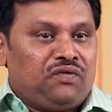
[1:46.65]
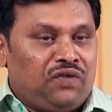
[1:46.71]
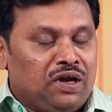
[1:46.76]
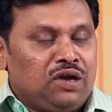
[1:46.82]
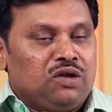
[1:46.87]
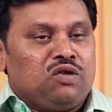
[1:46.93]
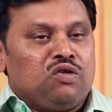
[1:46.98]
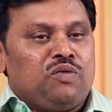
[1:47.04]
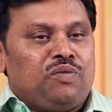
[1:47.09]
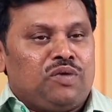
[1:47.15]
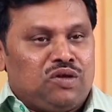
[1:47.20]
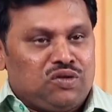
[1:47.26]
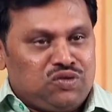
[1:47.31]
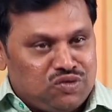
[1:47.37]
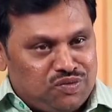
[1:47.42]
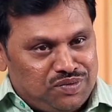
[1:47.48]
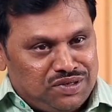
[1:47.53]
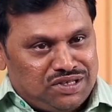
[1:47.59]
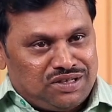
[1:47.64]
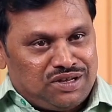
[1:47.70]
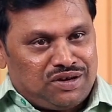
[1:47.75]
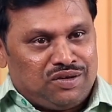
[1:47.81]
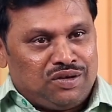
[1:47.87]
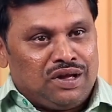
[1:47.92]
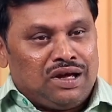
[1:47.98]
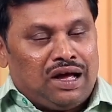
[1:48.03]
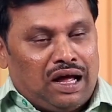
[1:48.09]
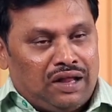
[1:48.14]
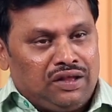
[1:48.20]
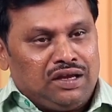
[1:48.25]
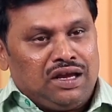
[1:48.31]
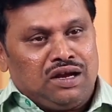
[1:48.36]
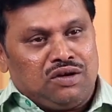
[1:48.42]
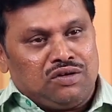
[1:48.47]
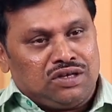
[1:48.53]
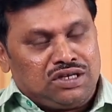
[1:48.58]
ఫెయిల్యూర్ రూపంలో చూపిస్తాడు
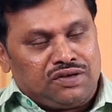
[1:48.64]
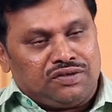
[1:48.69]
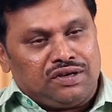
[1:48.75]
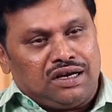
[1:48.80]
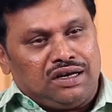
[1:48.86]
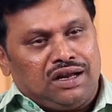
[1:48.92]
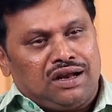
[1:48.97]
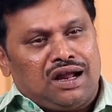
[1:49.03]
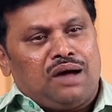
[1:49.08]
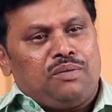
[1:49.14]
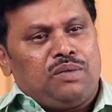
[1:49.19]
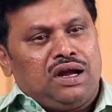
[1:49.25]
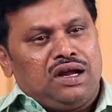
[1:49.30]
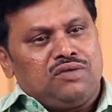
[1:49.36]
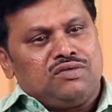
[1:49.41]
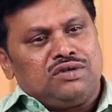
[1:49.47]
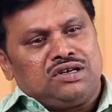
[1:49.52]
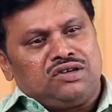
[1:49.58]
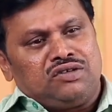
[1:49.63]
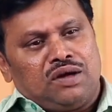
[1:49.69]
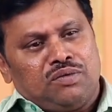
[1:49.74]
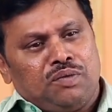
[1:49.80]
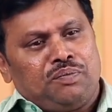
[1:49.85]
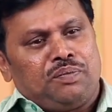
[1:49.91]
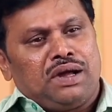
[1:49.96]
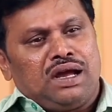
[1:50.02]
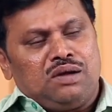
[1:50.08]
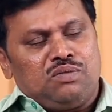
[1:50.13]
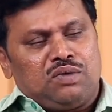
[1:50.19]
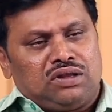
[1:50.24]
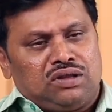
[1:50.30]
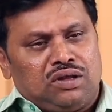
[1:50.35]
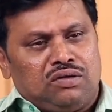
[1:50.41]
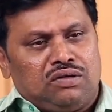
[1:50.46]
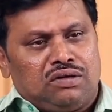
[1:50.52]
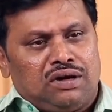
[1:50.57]
అందుకే ఇక్కడ వచ్చినటువంటి రామాయణం ఉన్నటువంటి అభిప్రాయం
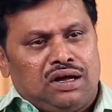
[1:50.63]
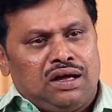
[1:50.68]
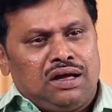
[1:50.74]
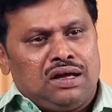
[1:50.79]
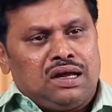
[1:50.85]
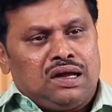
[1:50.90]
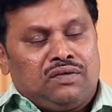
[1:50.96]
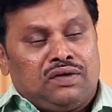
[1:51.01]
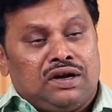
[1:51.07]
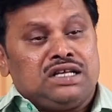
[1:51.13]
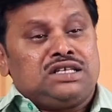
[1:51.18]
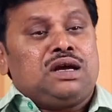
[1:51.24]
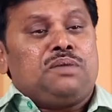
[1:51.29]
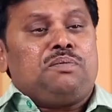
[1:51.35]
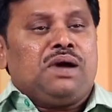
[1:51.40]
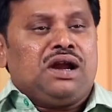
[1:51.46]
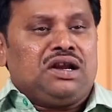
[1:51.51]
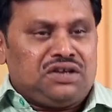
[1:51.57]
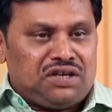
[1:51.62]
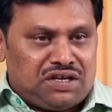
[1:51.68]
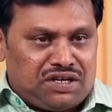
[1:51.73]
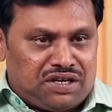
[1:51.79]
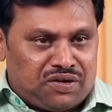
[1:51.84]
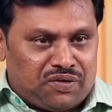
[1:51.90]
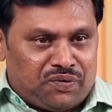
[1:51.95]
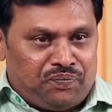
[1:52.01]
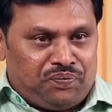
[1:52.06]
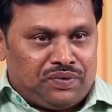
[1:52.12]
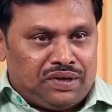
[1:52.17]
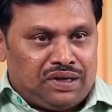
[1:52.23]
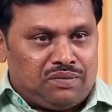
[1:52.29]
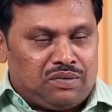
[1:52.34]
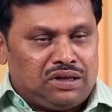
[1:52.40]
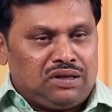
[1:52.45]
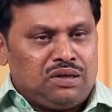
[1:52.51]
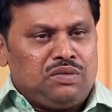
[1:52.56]
మొత్తం కూడా డిసప్పాయింట్ చేశారు
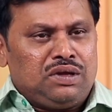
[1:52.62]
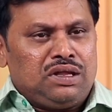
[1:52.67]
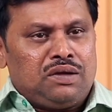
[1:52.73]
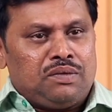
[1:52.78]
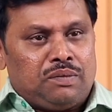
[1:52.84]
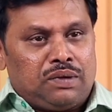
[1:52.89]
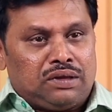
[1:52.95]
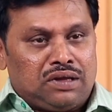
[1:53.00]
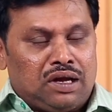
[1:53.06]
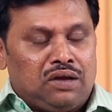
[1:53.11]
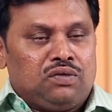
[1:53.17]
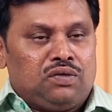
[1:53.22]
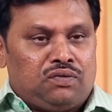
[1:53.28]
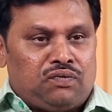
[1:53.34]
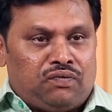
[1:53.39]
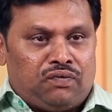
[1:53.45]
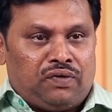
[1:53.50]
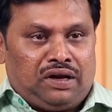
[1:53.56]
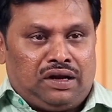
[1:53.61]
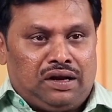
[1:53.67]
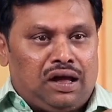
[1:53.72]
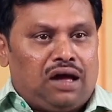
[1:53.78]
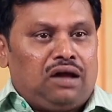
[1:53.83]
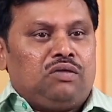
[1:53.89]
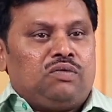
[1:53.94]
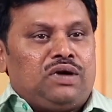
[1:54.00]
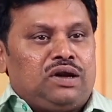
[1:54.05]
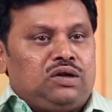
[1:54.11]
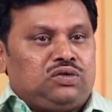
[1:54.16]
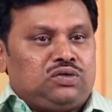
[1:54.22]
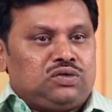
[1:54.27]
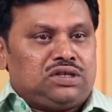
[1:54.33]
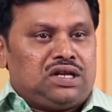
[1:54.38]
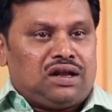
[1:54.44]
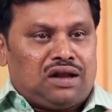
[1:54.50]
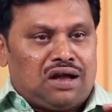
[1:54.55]
మొత్తం మీద తను ఇన్నాళ్ళు వాళ్ళు
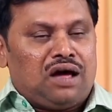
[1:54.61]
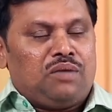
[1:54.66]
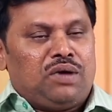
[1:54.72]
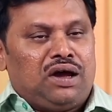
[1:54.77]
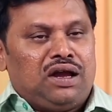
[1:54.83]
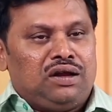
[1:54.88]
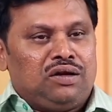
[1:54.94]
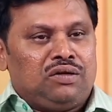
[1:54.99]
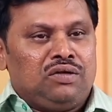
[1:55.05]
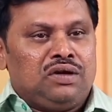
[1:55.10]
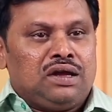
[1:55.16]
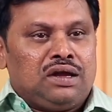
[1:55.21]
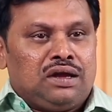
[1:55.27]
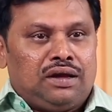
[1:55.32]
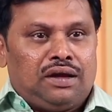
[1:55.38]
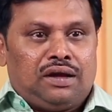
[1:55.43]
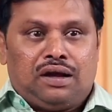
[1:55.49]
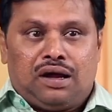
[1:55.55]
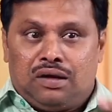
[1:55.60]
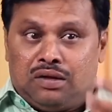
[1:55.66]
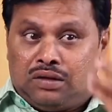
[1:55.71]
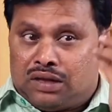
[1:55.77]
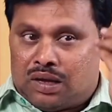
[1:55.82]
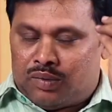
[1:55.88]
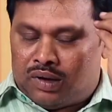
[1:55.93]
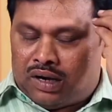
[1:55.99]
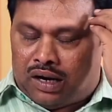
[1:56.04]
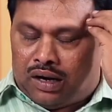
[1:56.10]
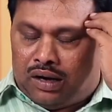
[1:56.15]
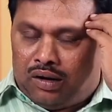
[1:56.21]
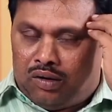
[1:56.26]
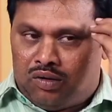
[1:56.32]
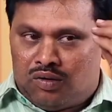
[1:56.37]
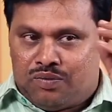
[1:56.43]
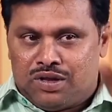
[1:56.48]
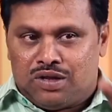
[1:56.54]
చూసిన రామాయణం ఇన్నాళ్ళు తమ
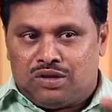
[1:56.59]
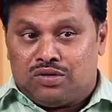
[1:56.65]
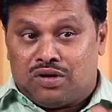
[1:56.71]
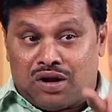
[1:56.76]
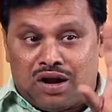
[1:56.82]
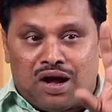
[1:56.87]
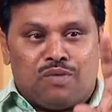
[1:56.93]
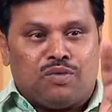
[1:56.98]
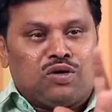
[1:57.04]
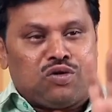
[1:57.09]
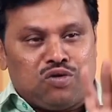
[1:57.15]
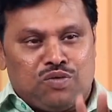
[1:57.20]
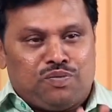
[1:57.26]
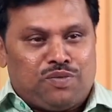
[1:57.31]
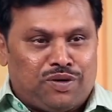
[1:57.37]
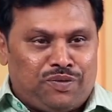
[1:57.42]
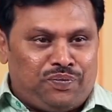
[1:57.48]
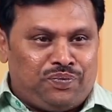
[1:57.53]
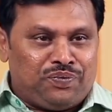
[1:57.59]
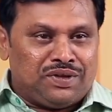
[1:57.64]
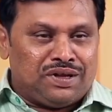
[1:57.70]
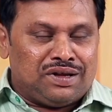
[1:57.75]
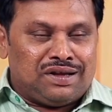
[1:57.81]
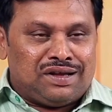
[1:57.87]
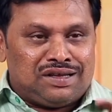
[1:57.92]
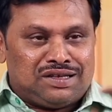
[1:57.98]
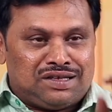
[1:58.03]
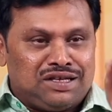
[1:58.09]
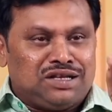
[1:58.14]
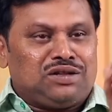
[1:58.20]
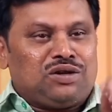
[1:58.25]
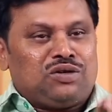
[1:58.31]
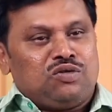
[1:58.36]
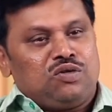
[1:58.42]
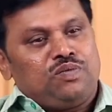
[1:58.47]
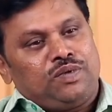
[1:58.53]
కన్నంలో మెదులుతున్న రాముని రూపం
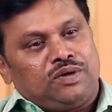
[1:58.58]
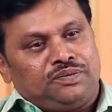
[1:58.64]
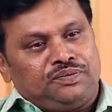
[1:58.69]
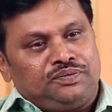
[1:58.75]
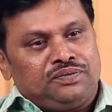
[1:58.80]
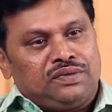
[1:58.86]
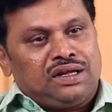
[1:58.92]
సీత రూపం